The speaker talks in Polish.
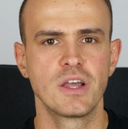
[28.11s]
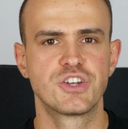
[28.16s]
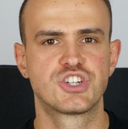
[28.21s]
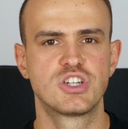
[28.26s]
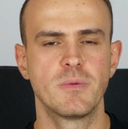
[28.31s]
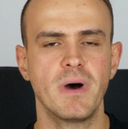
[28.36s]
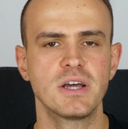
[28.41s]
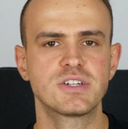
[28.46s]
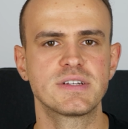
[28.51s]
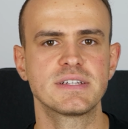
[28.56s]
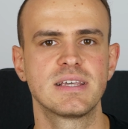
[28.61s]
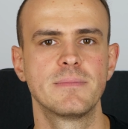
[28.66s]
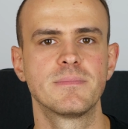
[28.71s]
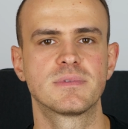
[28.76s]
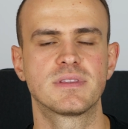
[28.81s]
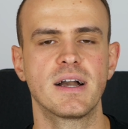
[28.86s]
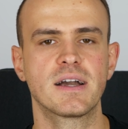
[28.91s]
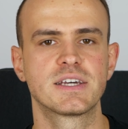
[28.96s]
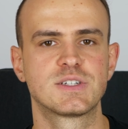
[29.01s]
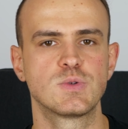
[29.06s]
Czy masz czasem
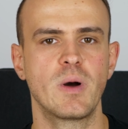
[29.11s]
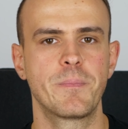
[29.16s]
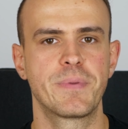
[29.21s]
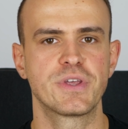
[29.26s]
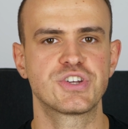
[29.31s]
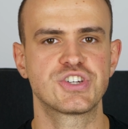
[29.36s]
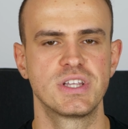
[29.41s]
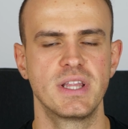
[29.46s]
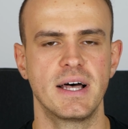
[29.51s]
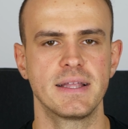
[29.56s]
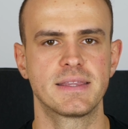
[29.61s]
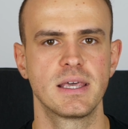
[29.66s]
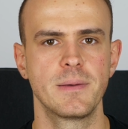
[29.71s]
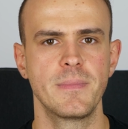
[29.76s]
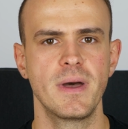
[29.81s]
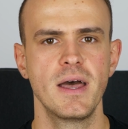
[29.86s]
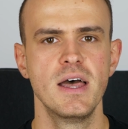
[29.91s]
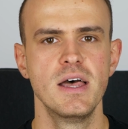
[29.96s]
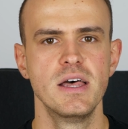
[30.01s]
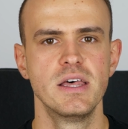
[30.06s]
tak, że łapiesz się na tym,